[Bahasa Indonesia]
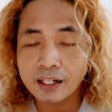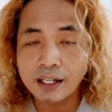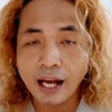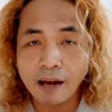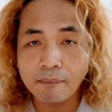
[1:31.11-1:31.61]

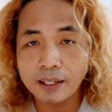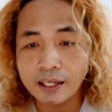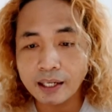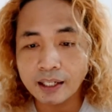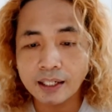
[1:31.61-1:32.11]
enggak
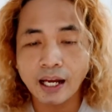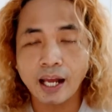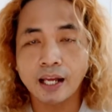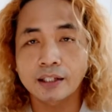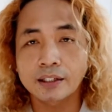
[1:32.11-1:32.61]
bener
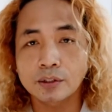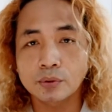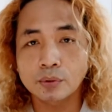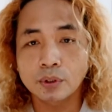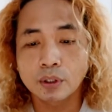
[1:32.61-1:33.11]
enggak
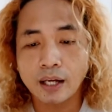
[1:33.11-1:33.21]
gitu